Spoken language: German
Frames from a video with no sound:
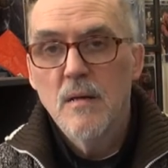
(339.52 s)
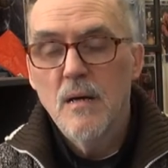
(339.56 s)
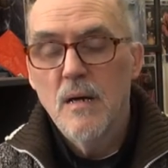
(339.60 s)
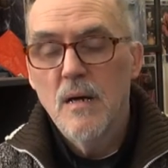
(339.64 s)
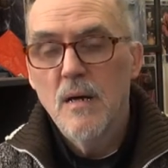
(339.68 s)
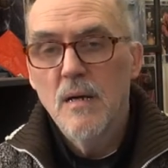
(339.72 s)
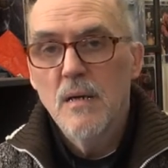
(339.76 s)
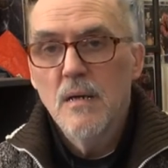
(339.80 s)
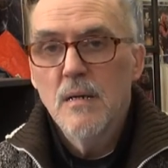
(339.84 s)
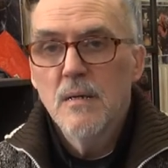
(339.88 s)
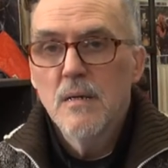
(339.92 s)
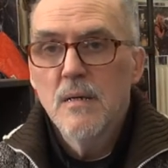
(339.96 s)

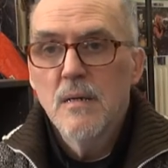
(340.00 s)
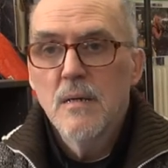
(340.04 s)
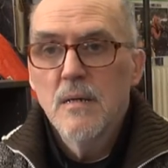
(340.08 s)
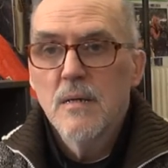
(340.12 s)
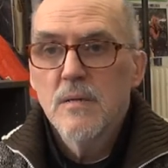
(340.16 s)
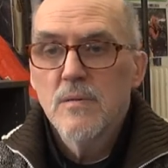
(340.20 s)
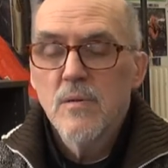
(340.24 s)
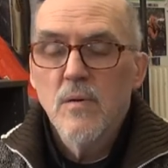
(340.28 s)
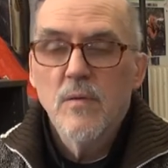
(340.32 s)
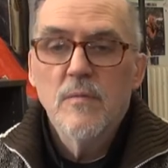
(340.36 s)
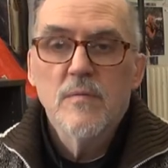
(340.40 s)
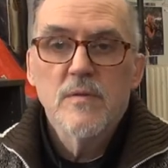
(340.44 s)
Ja?
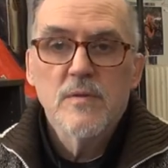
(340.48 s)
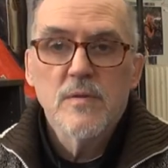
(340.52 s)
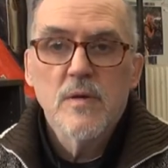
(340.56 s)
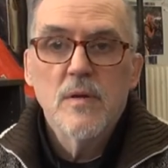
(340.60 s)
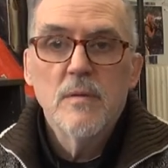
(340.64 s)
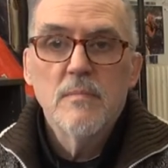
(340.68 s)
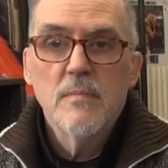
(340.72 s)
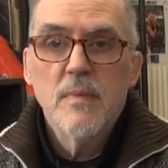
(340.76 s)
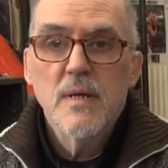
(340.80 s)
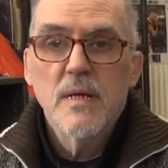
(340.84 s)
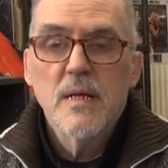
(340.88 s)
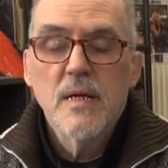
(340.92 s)
So, wir
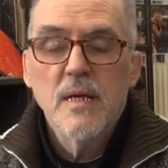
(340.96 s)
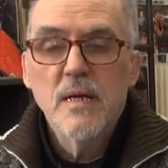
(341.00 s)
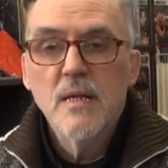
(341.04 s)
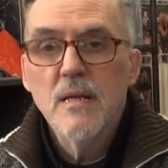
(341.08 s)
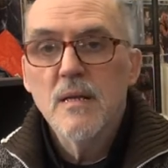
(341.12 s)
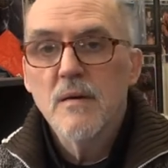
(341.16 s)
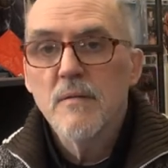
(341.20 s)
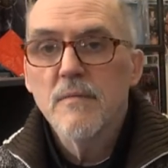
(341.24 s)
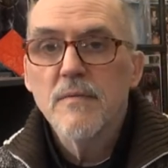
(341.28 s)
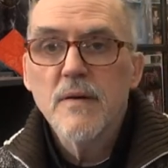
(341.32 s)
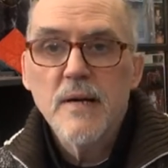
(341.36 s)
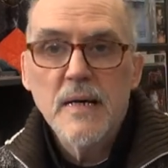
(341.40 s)
sollten mal die
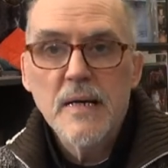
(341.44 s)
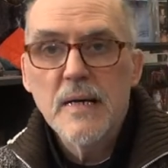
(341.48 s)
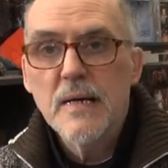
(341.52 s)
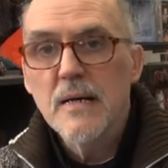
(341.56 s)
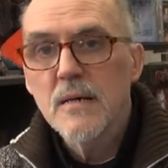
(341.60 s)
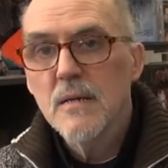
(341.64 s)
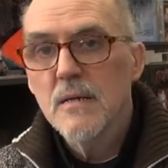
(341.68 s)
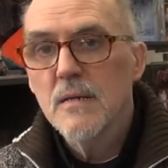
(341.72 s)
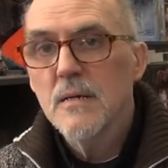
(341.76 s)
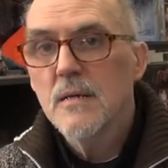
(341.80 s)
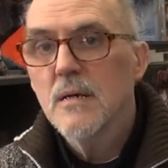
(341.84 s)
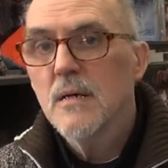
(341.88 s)
Kinder
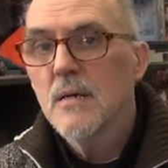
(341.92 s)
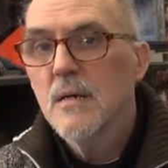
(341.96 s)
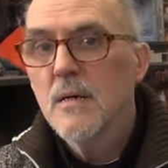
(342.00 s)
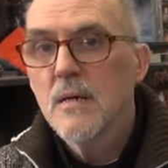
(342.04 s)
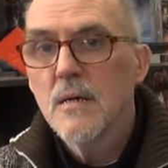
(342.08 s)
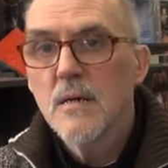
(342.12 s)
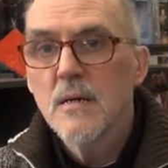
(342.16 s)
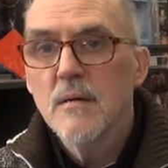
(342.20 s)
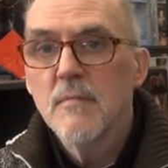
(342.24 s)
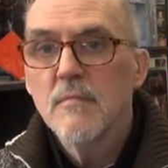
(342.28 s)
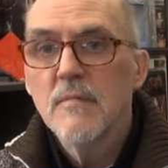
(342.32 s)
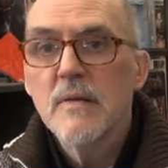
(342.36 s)
fragen,
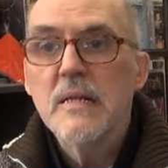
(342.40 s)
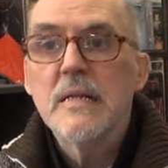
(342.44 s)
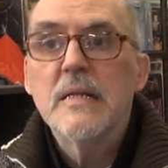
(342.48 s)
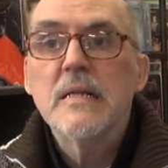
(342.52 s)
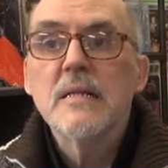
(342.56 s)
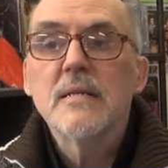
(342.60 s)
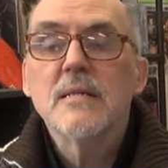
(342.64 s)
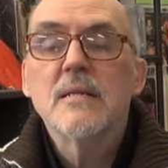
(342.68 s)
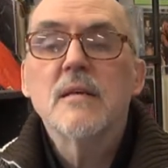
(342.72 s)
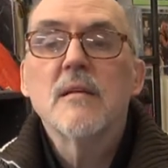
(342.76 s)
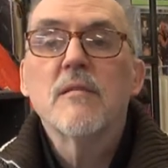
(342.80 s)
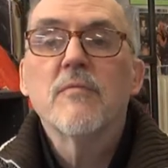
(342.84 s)
wie
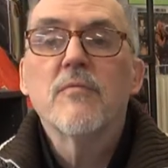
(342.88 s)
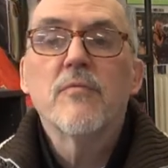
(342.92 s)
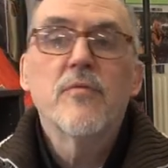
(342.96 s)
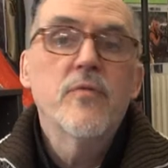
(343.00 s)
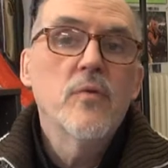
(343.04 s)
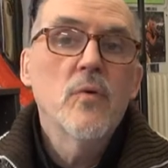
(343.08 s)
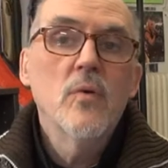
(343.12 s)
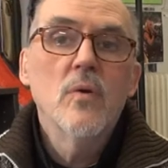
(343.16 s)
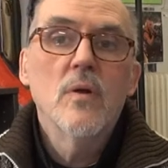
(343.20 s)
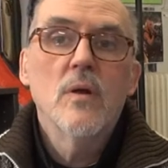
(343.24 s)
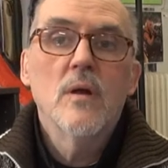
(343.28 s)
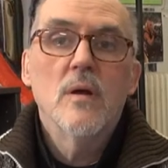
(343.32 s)
die sich
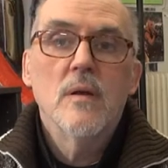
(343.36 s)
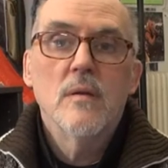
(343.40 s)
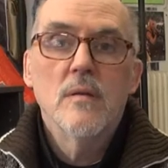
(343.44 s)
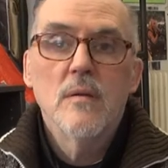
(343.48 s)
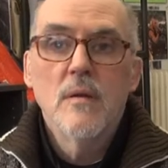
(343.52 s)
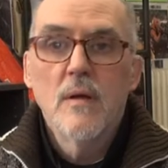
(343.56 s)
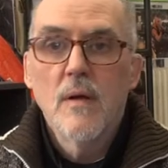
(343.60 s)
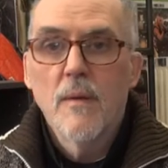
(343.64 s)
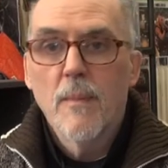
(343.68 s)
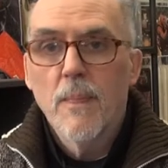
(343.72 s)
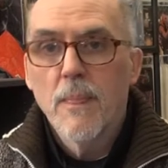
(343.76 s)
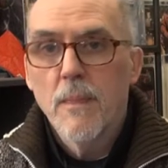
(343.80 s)
fühlen.
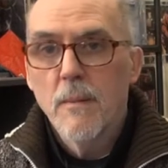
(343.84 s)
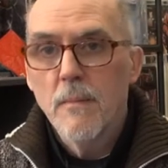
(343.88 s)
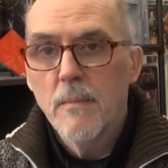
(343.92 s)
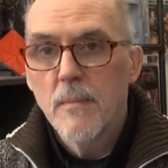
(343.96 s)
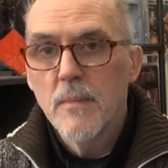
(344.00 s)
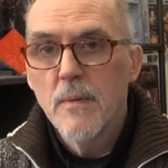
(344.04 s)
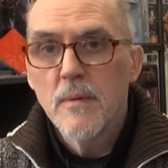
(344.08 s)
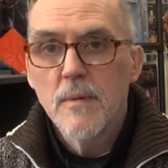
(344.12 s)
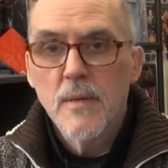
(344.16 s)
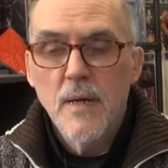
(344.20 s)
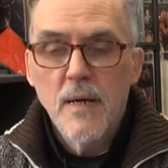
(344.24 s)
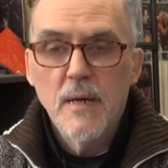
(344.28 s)

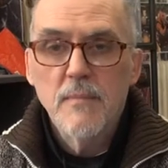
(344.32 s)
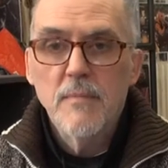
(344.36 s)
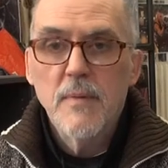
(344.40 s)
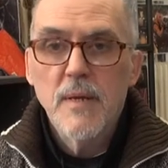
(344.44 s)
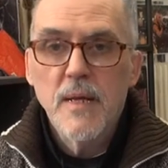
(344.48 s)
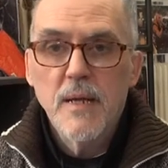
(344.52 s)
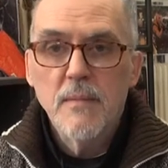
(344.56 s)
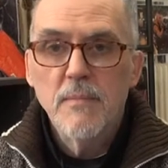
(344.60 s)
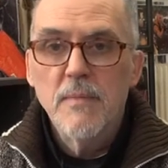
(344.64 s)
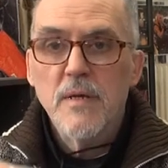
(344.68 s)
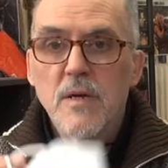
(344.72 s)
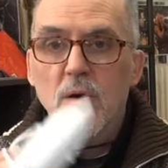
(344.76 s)
Ja,
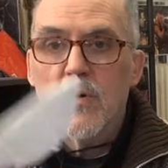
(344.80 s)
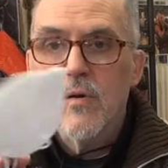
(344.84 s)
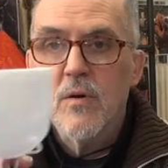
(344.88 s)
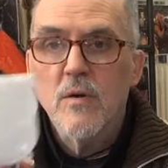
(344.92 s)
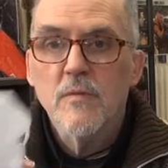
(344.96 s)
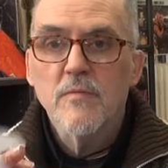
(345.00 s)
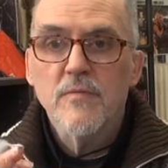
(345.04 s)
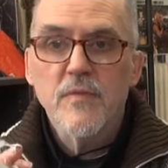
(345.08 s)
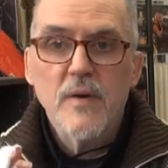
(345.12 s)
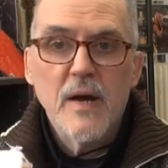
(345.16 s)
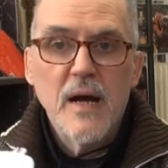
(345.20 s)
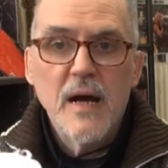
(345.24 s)
man hat mich auch
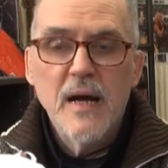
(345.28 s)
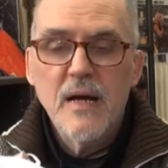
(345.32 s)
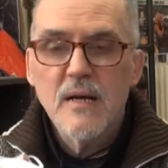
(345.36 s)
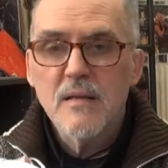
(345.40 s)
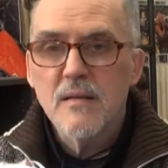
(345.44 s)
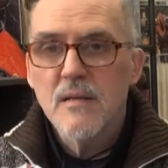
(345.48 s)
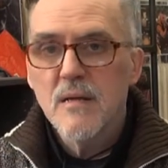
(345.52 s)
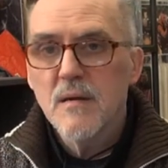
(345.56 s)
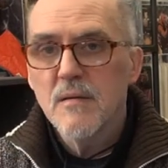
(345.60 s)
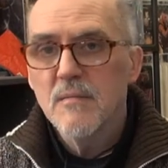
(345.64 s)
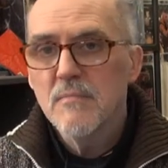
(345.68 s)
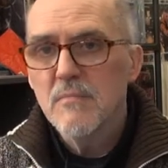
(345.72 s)

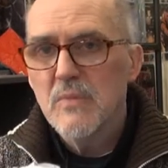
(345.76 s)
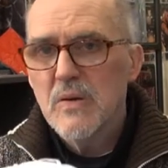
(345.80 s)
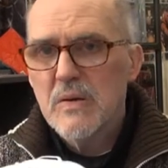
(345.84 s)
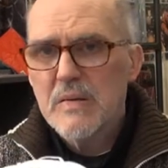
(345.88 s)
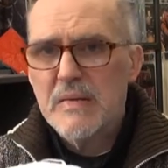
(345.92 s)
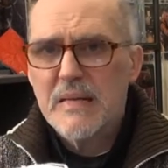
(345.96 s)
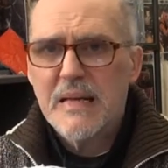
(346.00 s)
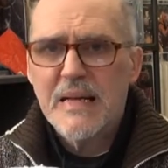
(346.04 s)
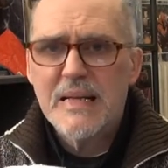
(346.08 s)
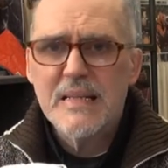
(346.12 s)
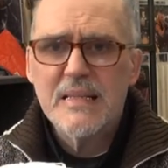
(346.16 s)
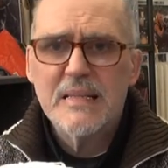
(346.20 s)
gefragt, hier
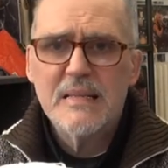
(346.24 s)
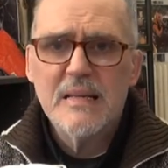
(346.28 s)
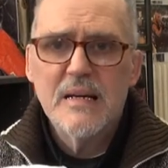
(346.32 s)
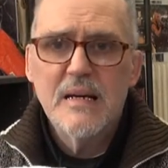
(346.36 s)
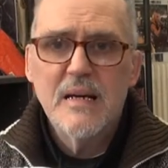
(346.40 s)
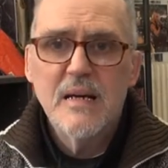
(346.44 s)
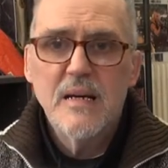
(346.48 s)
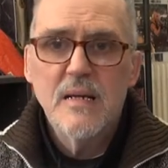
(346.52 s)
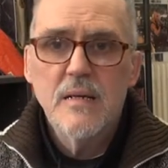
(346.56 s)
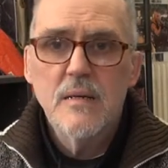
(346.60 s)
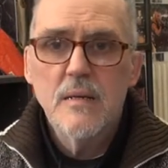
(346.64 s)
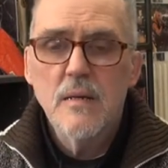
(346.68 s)
muss das
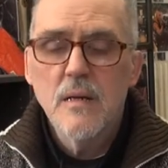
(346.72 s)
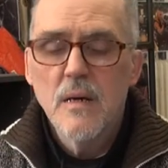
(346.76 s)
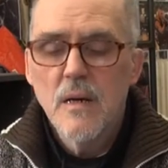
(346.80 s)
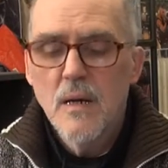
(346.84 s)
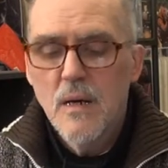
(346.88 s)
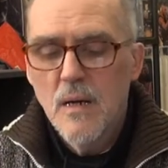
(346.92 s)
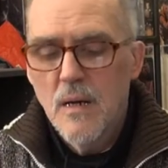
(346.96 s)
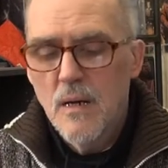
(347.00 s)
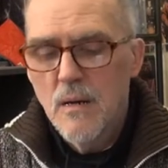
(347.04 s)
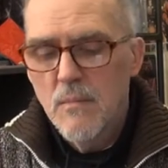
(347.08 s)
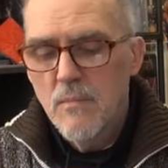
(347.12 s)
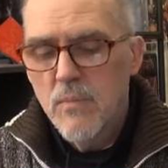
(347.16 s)
sein?
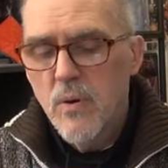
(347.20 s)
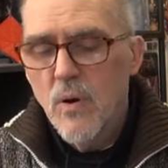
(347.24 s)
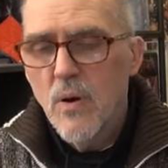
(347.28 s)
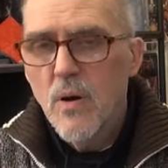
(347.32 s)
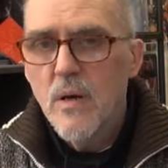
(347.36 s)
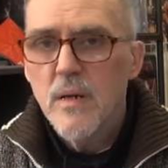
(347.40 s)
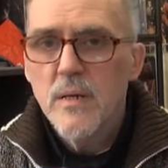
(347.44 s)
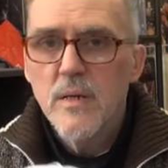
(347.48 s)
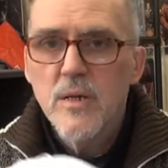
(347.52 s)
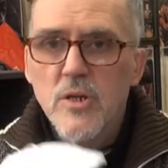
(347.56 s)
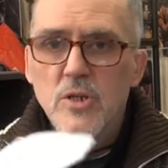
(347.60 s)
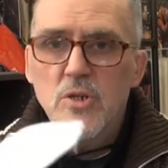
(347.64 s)

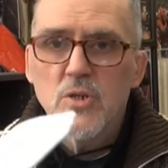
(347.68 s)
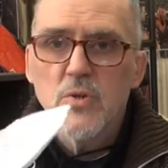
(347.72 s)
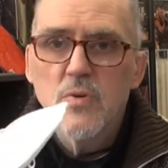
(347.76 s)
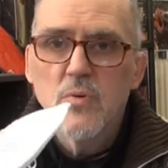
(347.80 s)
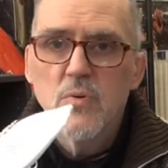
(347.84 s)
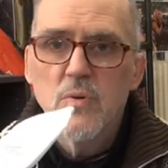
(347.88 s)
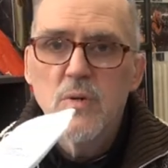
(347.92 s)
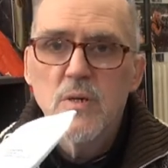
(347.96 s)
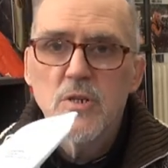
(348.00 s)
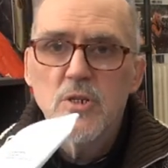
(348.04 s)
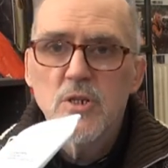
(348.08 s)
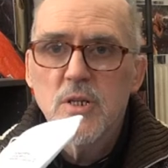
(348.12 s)
Boah, in der
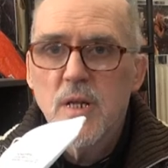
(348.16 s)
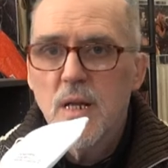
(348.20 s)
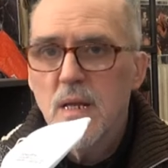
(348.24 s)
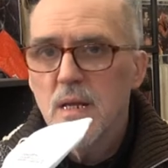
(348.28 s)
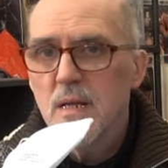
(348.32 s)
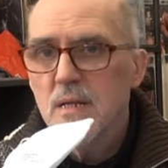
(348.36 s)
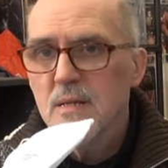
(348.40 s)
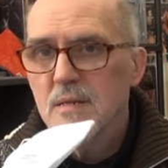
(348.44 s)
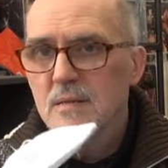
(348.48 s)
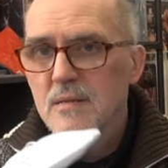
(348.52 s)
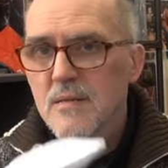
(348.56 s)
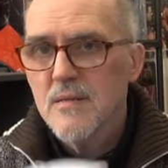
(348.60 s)
Schule
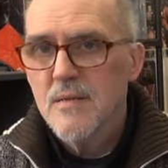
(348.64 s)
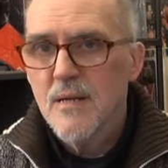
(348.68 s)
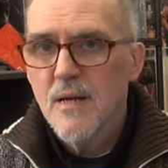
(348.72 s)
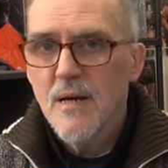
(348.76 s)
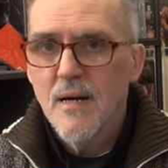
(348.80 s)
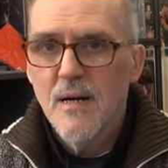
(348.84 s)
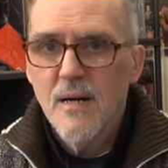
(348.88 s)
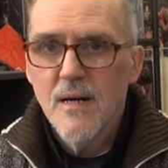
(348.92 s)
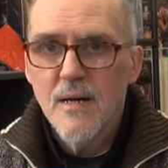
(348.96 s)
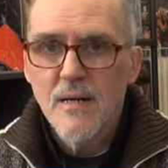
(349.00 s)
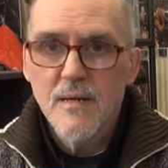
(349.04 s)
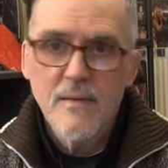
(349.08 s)
ständig das
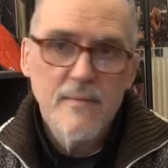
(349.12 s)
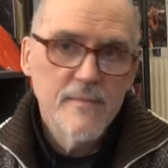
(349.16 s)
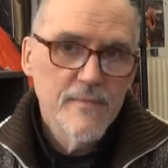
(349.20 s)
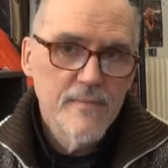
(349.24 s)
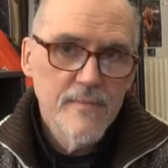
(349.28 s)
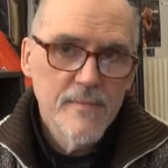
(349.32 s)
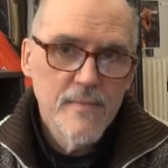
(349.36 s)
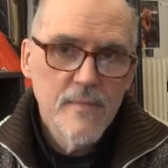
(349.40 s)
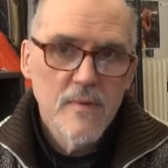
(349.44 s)
tragen.